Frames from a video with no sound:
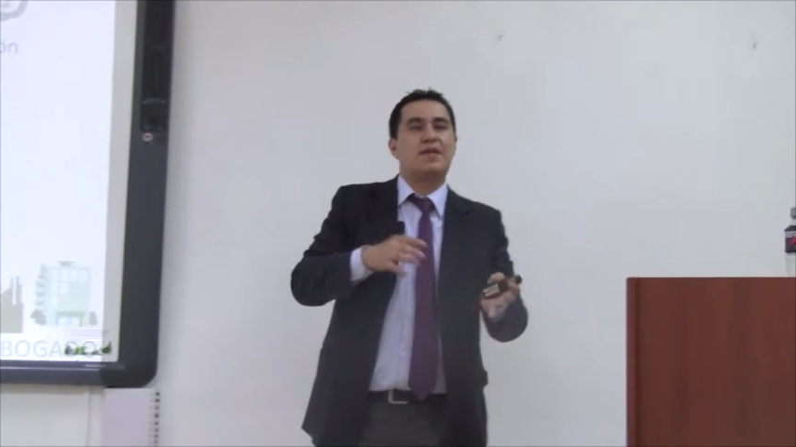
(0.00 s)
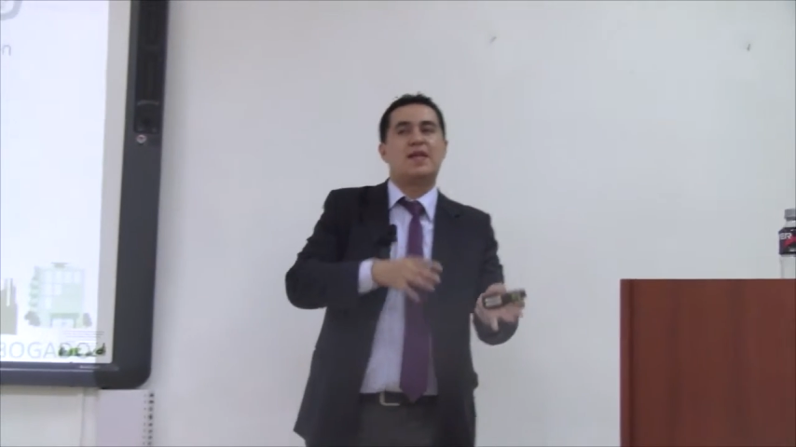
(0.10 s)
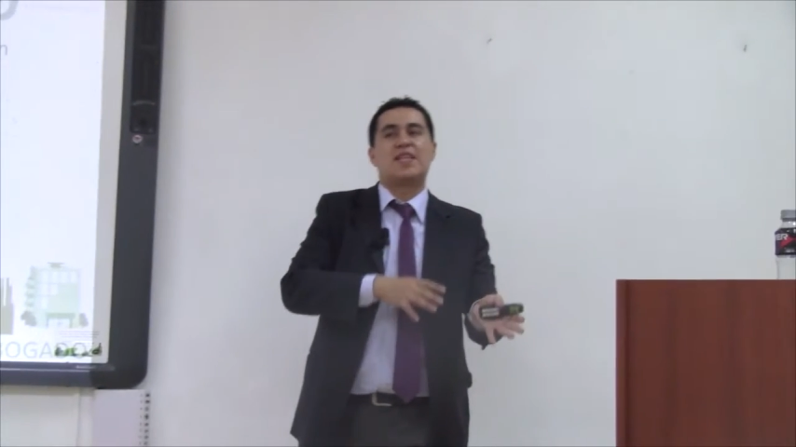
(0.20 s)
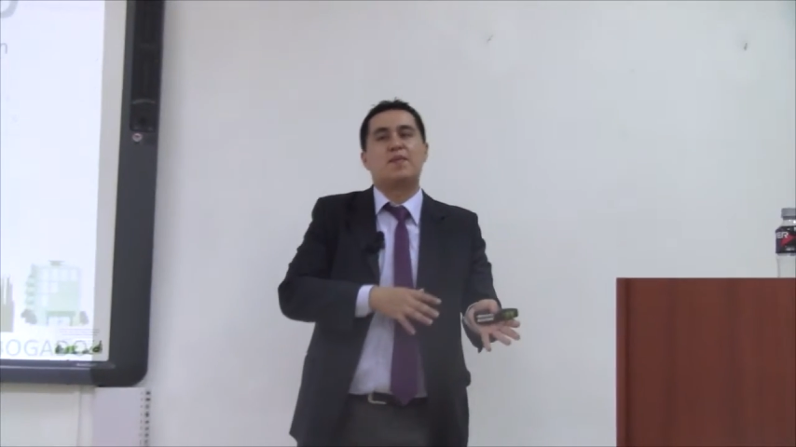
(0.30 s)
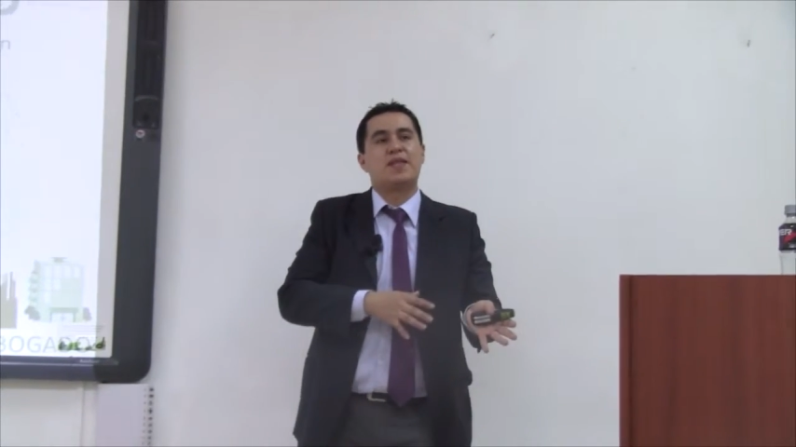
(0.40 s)

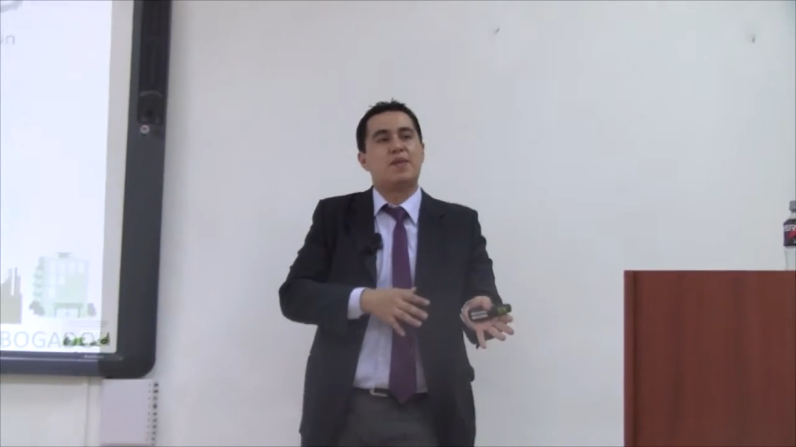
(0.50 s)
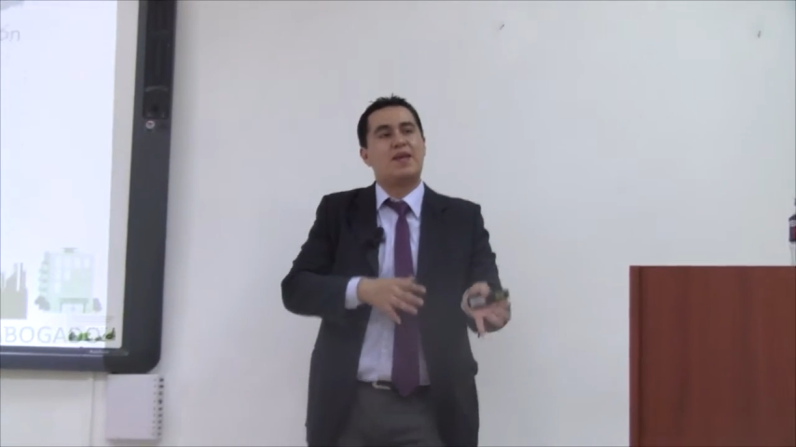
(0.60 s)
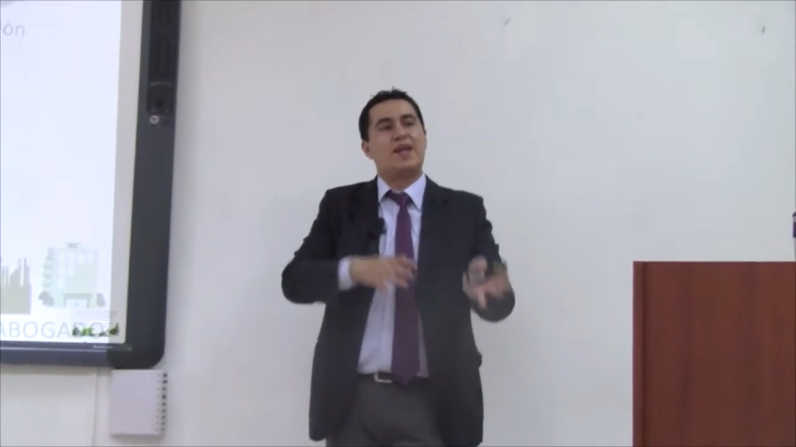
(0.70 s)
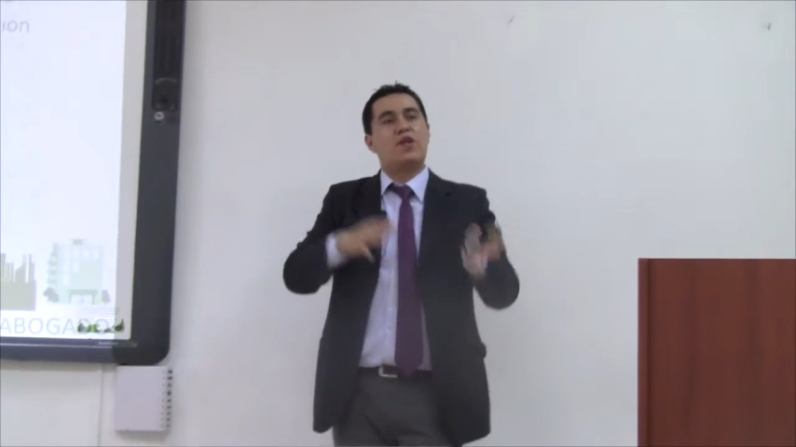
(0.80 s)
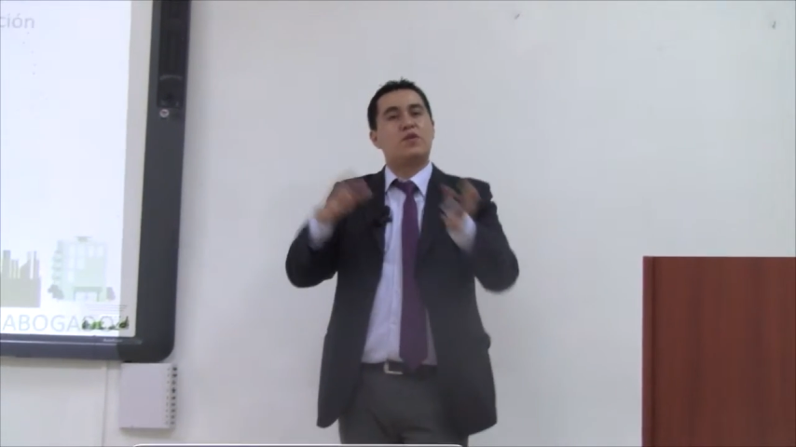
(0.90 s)
directamente
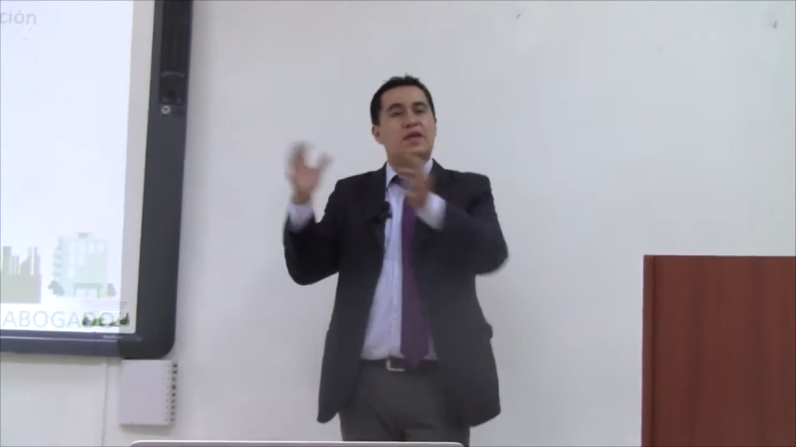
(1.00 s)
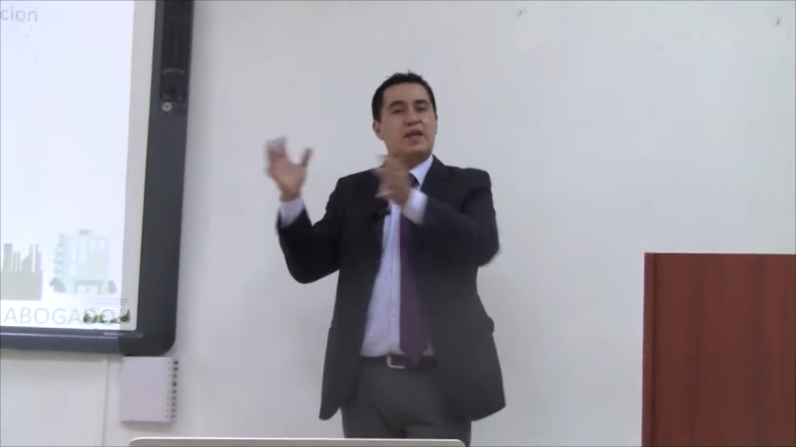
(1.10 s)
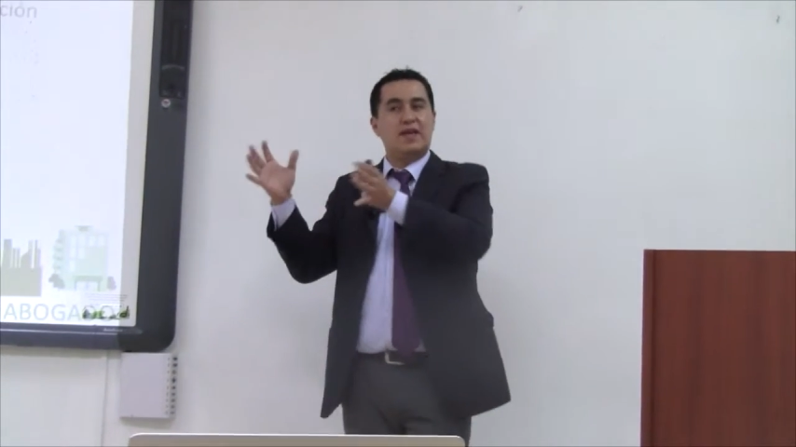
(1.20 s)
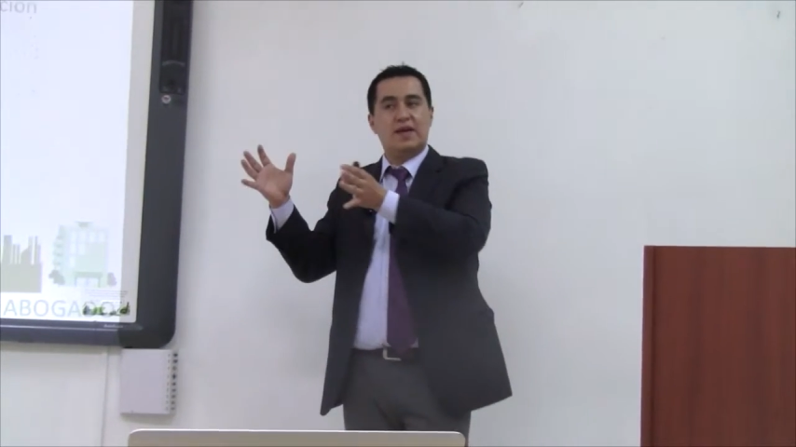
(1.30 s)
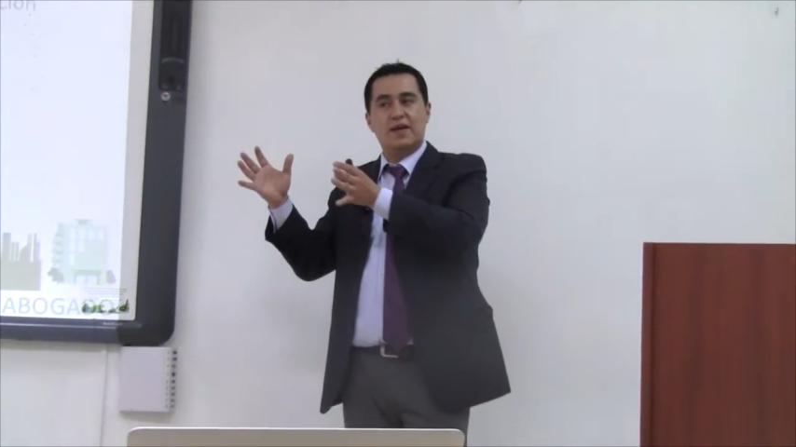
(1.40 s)
vaya a la
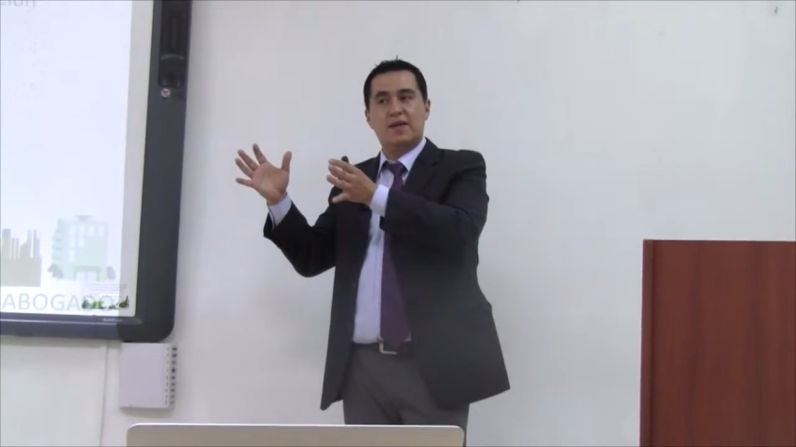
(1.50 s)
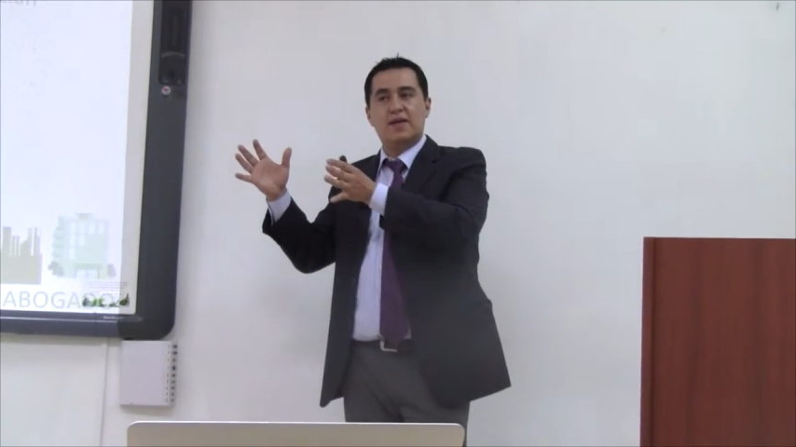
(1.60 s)
notaría